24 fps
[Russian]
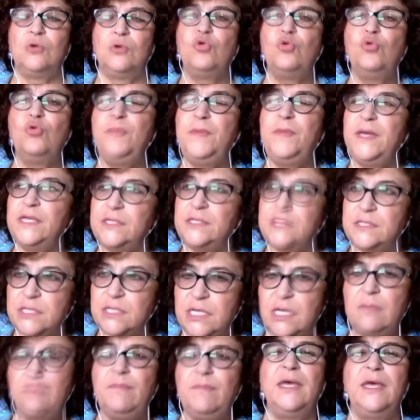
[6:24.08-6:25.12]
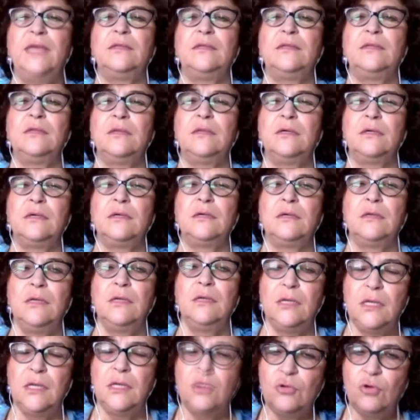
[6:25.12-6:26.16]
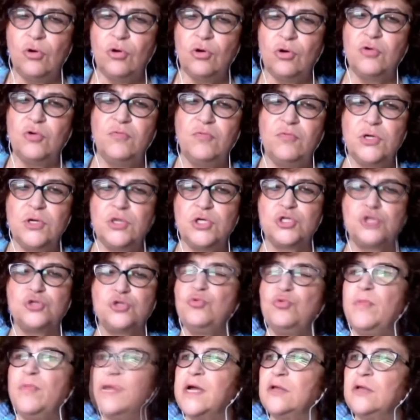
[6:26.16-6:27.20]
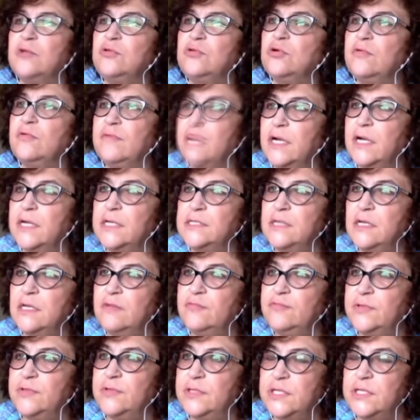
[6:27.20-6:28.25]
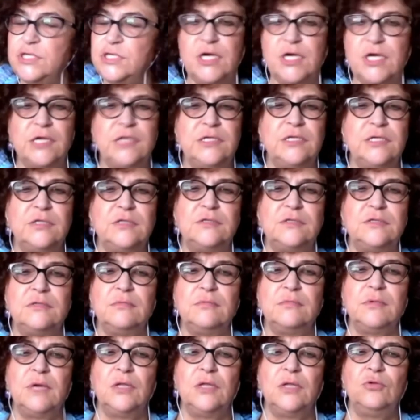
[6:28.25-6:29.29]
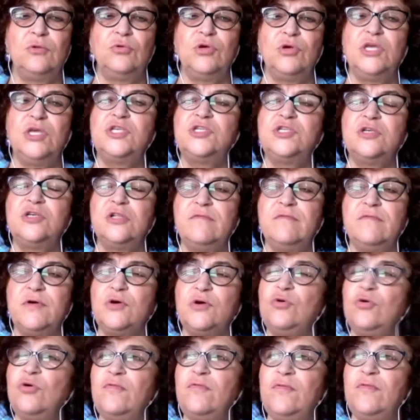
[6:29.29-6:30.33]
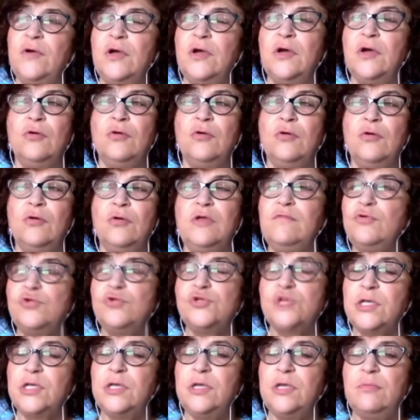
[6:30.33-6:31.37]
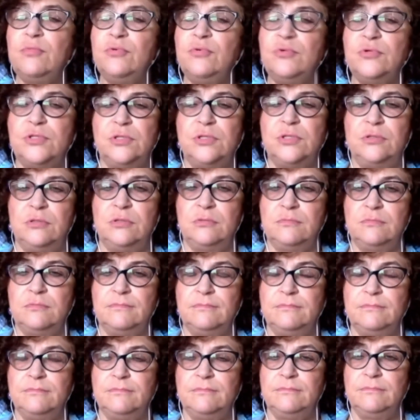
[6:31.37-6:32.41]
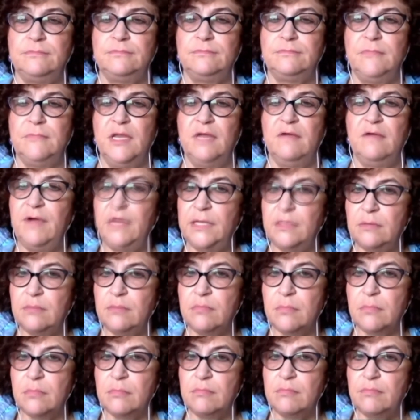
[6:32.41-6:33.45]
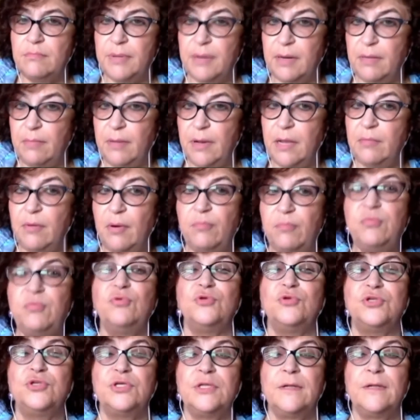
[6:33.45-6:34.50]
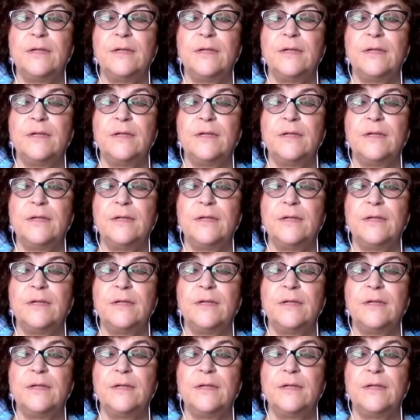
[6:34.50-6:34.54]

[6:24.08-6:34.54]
купить и бедных, и норковые шубы, которые выходили в 2011 году, и силовиков у него уже не будет. В этом проблема Путина.